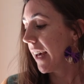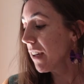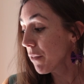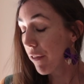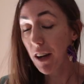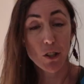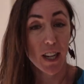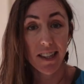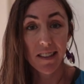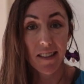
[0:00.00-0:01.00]
Et une fois que j'ai
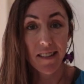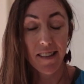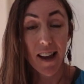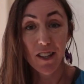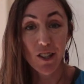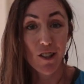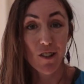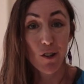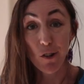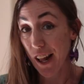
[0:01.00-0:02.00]
réalisé cette tâche,
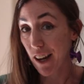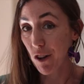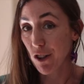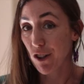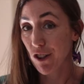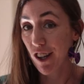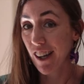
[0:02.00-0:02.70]
je la coche.